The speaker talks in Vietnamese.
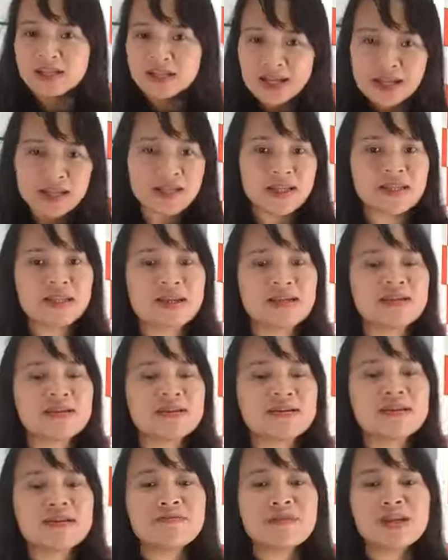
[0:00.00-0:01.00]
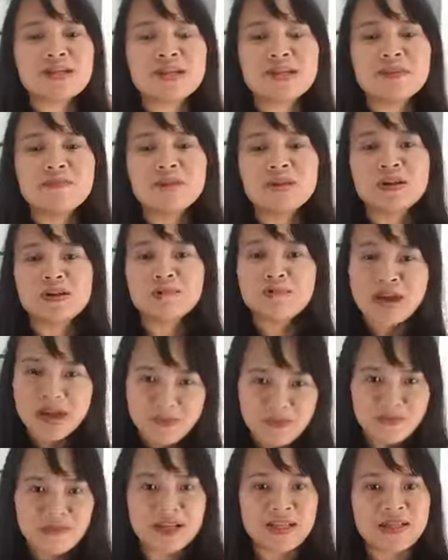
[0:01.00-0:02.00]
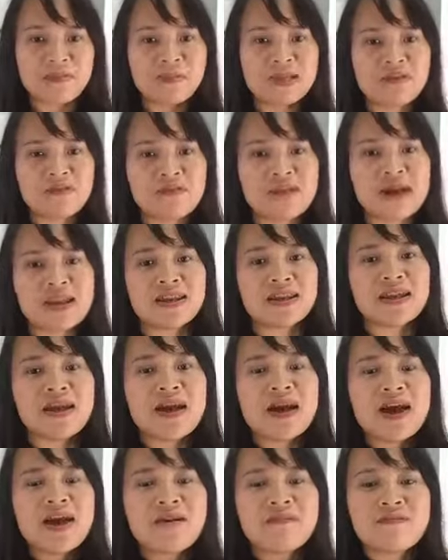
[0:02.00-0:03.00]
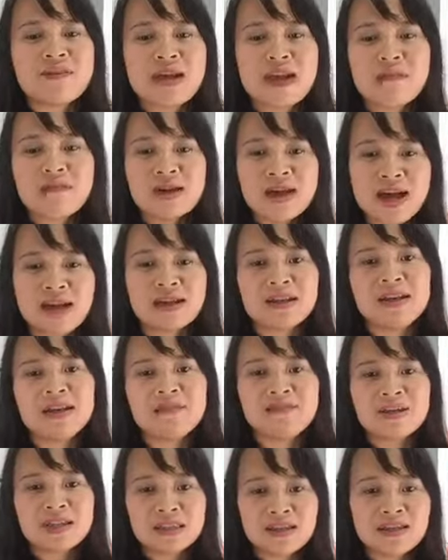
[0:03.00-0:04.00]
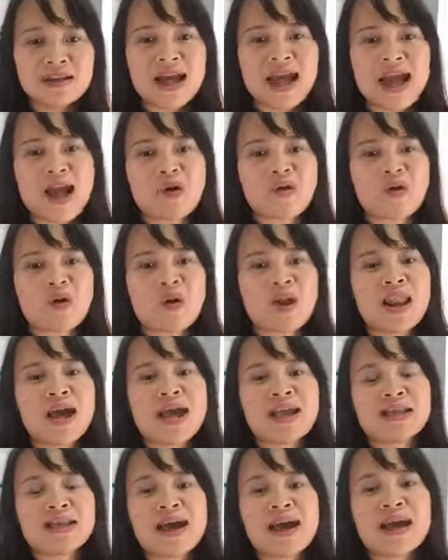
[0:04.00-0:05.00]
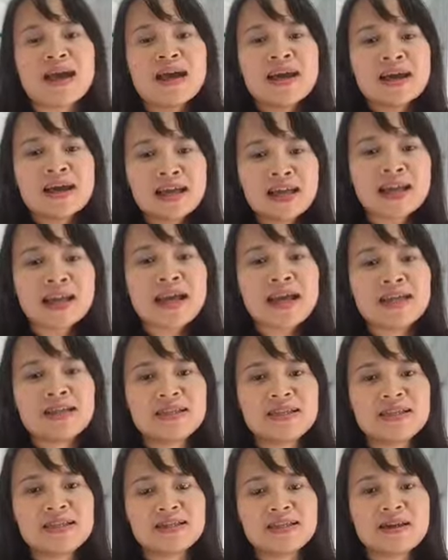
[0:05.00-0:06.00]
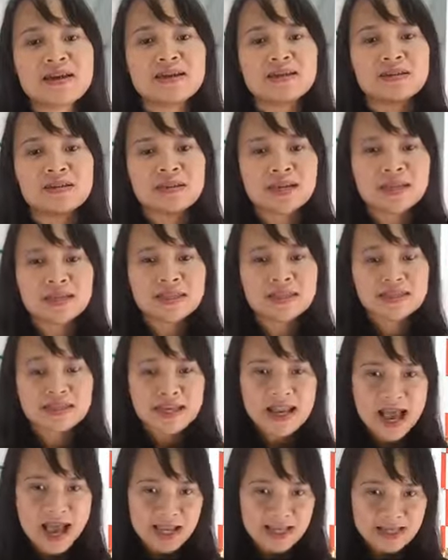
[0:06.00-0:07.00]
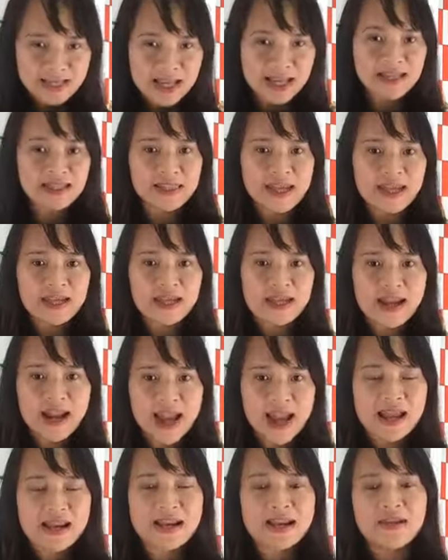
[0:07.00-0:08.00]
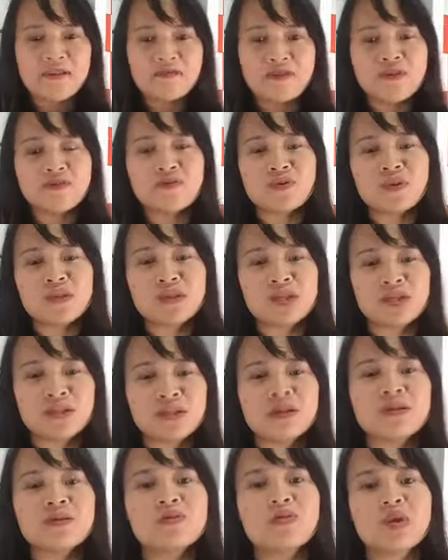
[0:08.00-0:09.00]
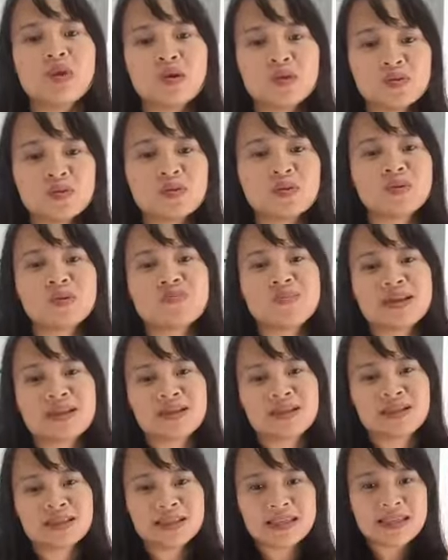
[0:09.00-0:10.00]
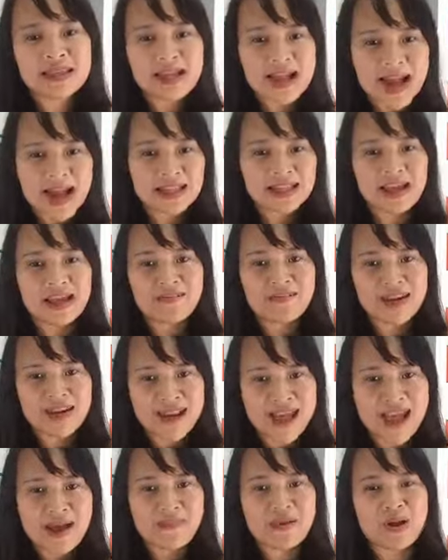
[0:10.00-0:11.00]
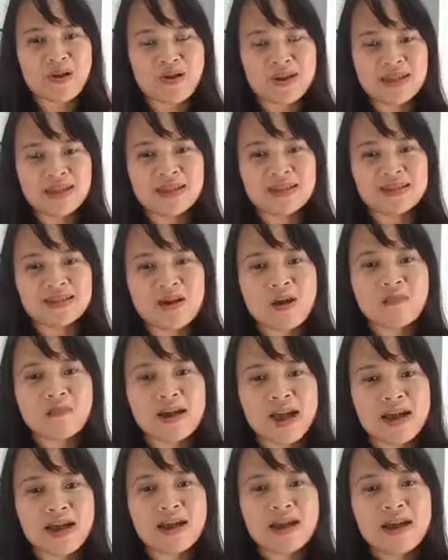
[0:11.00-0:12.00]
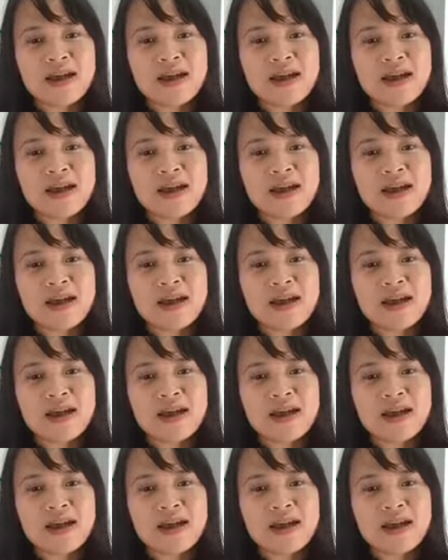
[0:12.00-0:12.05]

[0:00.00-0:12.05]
nhất trên thế giới và chiếm tới bảy mươi phần trăm thị phần. Và em khẳng định và tự hào nói lại là khi các anh chị search cái đại danh sách đại lý phân phối chính thức của Luxottica tại Việt Nam là có Easy Shop đấy ạ.